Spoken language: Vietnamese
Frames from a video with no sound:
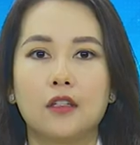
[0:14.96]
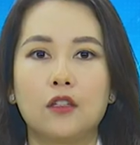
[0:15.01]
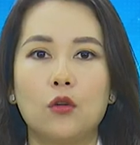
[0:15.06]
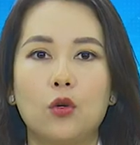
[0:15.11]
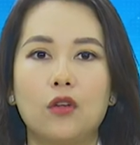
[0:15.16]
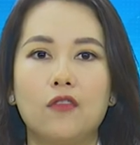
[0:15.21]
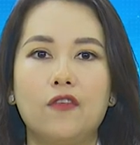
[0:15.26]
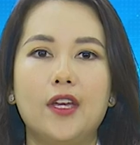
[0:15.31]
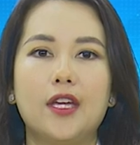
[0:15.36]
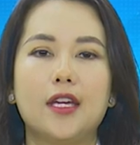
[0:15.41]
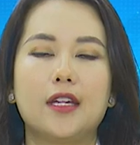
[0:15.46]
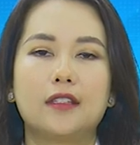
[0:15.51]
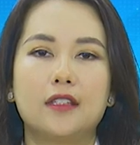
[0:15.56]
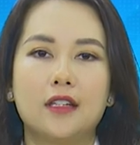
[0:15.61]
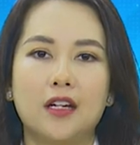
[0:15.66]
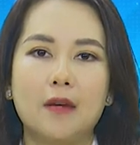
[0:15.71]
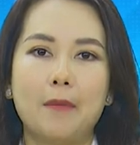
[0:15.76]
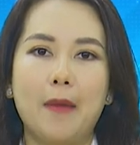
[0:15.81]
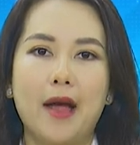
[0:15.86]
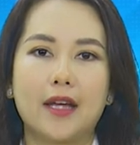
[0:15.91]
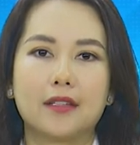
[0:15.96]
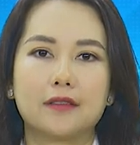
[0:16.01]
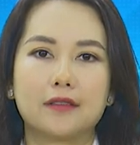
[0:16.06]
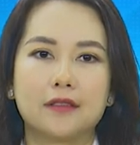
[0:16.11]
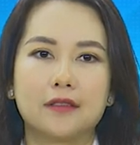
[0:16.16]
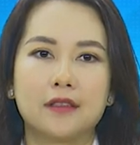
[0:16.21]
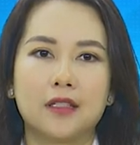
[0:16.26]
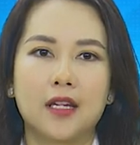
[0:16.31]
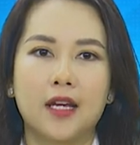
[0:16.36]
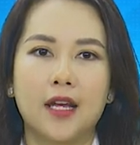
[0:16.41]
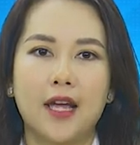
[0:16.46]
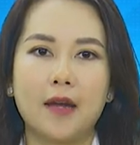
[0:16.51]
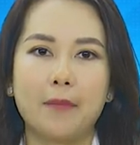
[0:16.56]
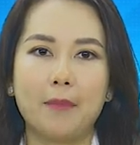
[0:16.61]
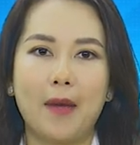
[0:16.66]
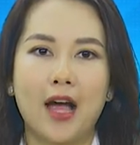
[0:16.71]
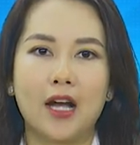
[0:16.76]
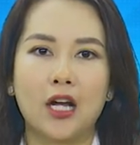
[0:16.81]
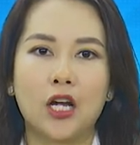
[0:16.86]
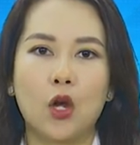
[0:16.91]
Thưa quý vị, thưa các bạn, cách
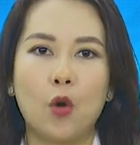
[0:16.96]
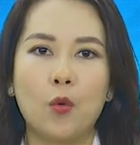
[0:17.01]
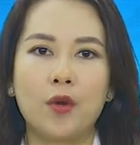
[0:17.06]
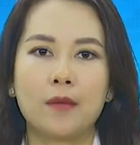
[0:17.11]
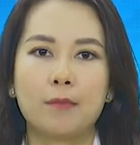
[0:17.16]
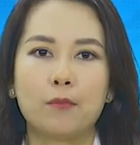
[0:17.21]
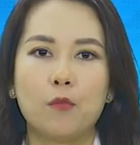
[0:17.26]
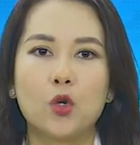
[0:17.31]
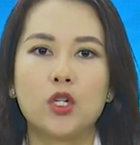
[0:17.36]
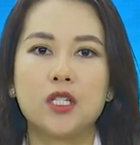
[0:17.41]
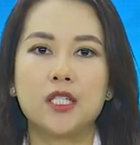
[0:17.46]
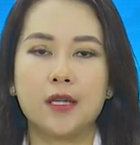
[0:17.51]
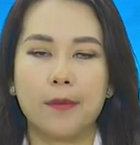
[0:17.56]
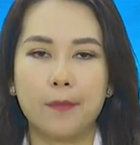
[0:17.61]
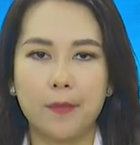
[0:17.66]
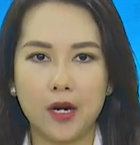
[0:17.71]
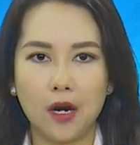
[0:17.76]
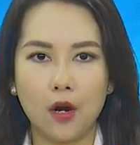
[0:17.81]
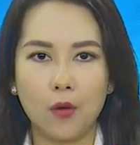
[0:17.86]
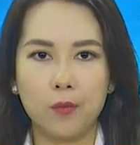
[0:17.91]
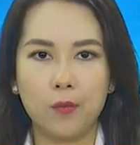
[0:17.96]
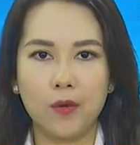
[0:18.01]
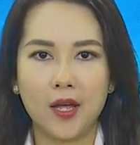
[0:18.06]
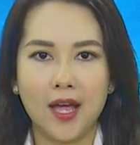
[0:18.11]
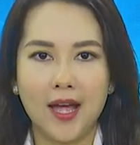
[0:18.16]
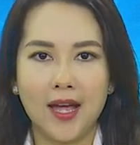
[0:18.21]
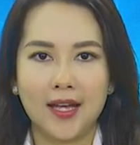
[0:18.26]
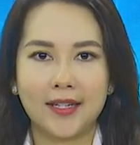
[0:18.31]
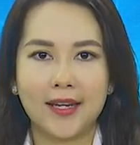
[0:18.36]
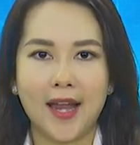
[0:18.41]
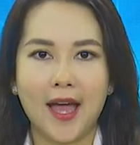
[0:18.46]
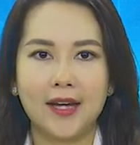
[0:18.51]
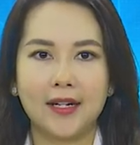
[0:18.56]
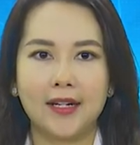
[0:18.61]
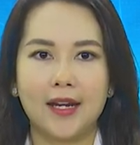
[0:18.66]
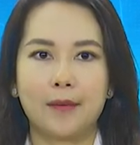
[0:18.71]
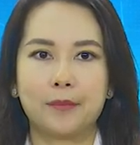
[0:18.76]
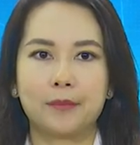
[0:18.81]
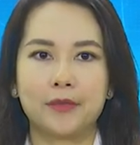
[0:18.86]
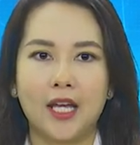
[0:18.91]
mạng công nghiệp 4.0 đang
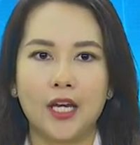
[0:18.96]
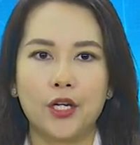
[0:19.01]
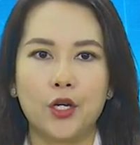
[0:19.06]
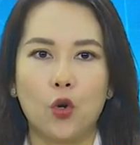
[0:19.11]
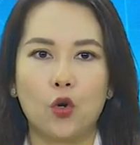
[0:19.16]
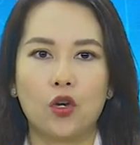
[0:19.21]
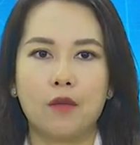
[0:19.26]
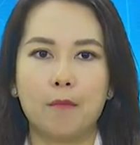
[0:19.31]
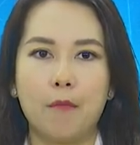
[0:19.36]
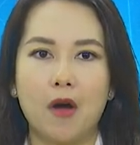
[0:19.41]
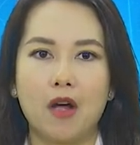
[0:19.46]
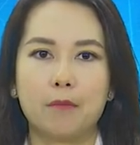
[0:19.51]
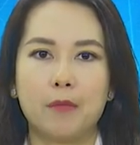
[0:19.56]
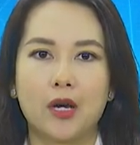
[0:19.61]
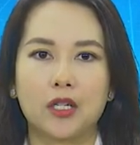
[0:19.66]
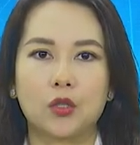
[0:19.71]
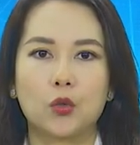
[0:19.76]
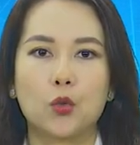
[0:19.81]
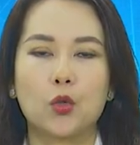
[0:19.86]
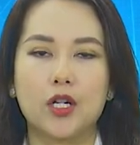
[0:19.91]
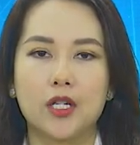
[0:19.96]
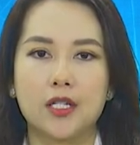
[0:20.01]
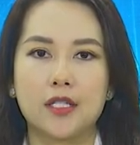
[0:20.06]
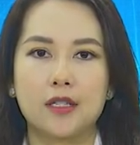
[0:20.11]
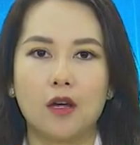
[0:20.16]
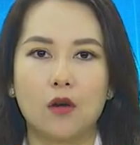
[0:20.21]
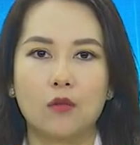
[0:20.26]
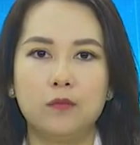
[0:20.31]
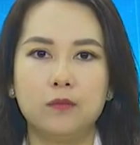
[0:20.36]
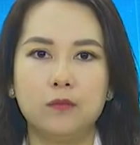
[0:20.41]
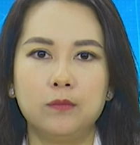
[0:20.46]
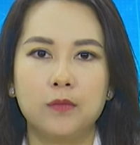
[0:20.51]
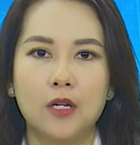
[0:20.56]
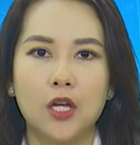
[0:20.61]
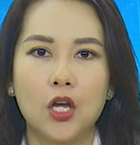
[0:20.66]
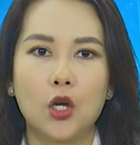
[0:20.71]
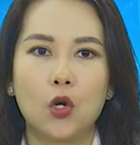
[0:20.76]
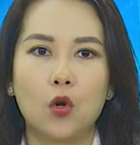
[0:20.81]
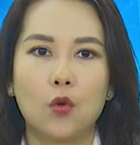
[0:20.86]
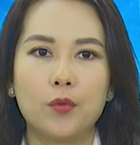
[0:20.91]
làm thay đổi mọi mặt của đời sống
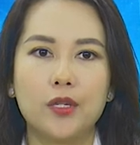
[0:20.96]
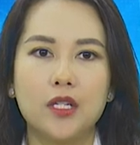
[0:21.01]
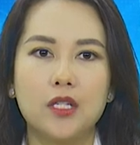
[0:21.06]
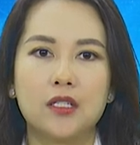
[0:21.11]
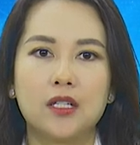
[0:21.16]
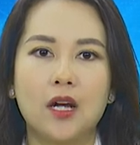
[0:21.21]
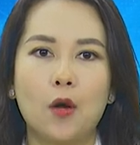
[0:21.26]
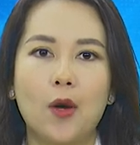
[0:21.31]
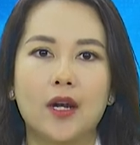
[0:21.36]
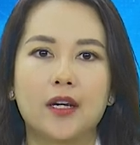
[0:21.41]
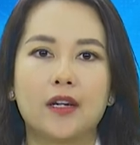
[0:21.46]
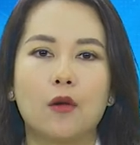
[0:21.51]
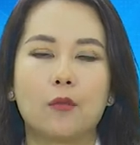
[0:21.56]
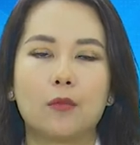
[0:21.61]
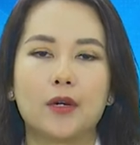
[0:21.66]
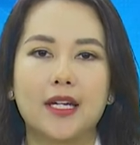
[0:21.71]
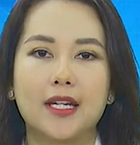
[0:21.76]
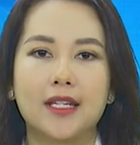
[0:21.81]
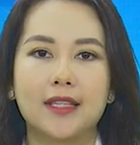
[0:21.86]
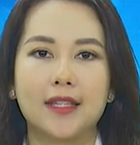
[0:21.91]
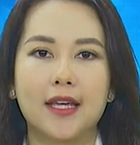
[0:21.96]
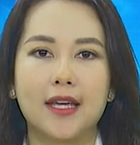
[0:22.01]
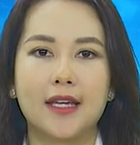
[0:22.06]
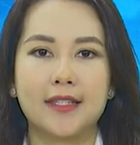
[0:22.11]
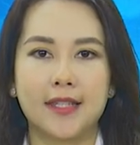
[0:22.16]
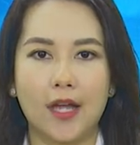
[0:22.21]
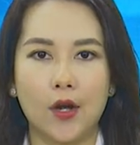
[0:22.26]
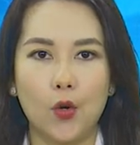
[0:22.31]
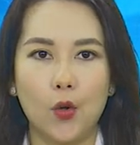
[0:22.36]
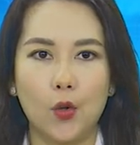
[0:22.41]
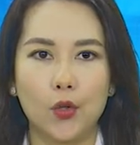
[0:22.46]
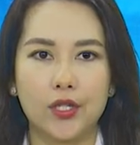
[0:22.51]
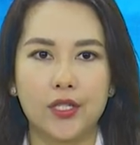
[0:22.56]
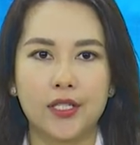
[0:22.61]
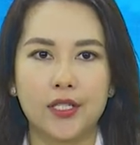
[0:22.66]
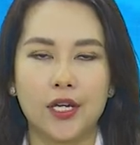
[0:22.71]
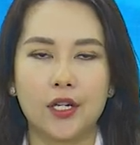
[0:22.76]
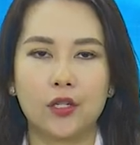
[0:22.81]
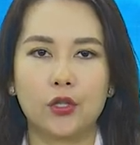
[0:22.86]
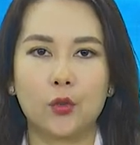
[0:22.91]
cũng như các hoạt động kinh tế xã hội
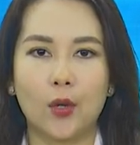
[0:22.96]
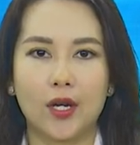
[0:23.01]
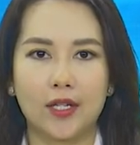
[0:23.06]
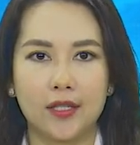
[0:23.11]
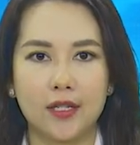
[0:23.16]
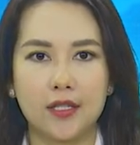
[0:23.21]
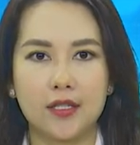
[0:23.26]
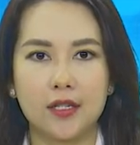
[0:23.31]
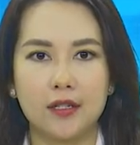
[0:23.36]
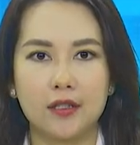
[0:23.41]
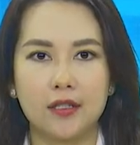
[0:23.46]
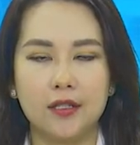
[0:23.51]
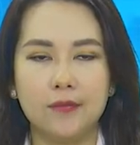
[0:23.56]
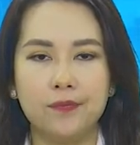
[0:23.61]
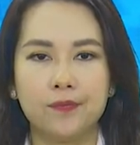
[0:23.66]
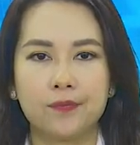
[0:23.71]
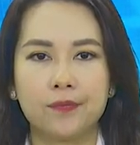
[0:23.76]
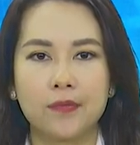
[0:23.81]
trên toàn thế giới.